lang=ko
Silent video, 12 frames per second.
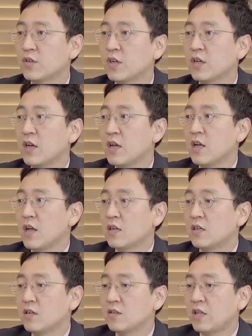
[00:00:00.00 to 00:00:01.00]
이게 음.
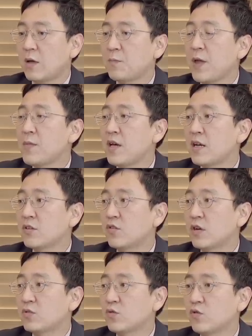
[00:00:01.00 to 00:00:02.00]
그 음. 택배만
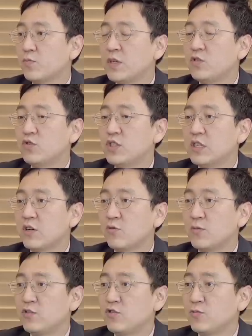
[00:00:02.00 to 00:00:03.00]
하더라도
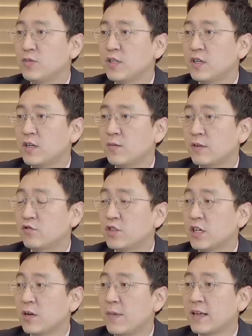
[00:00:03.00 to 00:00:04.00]
B2C하고 B2B가 매출
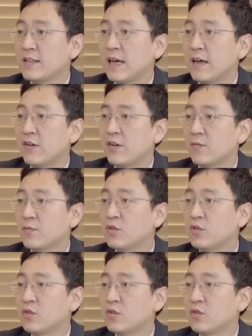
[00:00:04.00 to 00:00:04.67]
차이가 많이 나요.